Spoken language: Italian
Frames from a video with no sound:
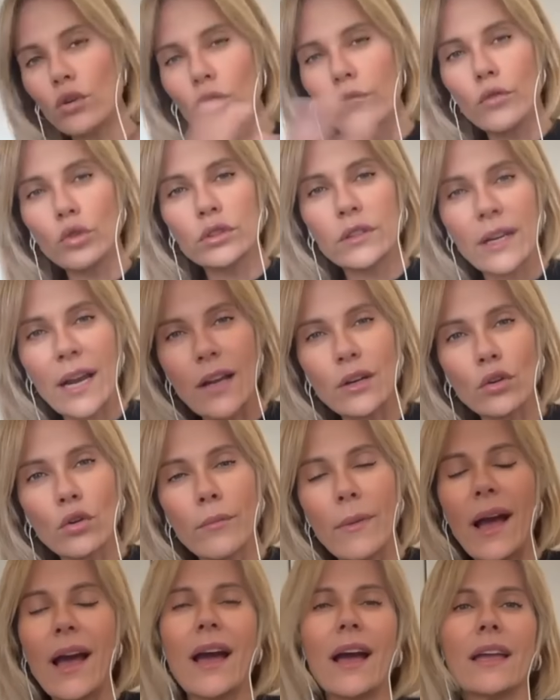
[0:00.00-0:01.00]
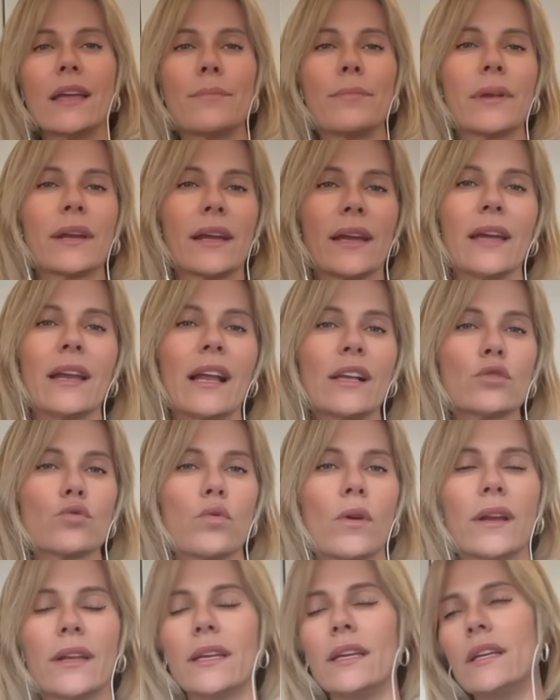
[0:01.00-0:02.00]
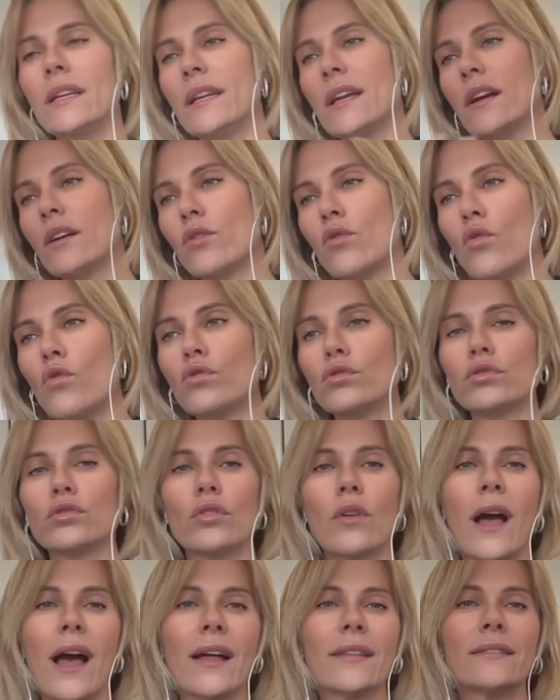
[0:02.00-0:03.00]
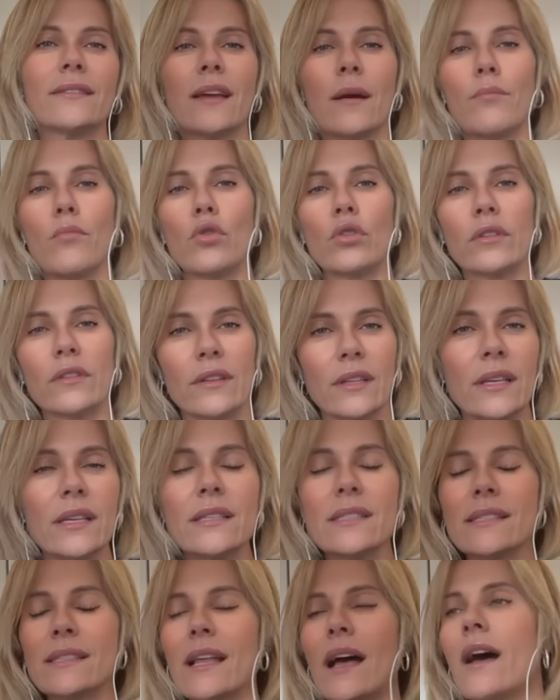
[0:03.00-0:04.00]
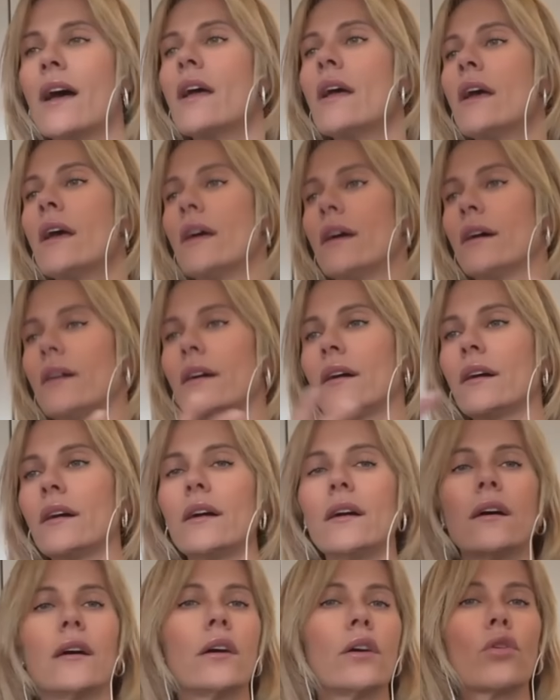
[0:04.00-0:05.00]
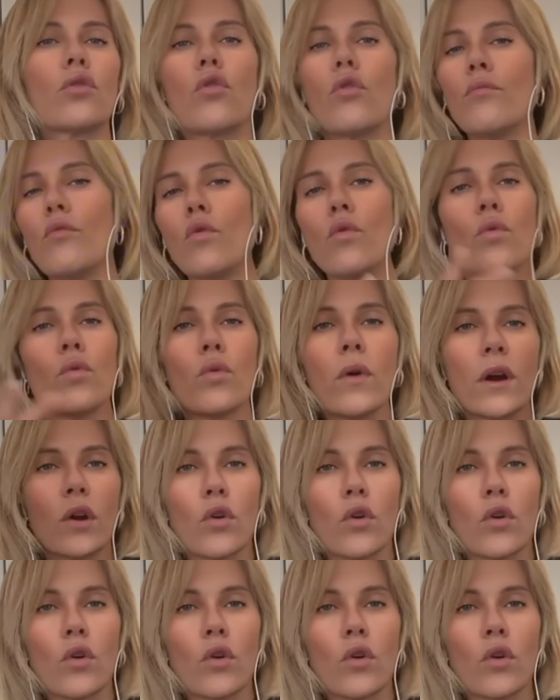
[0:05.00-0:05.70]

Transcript: lo voteranno mai perché la sua linea contro, anti-abortista, eh, comunque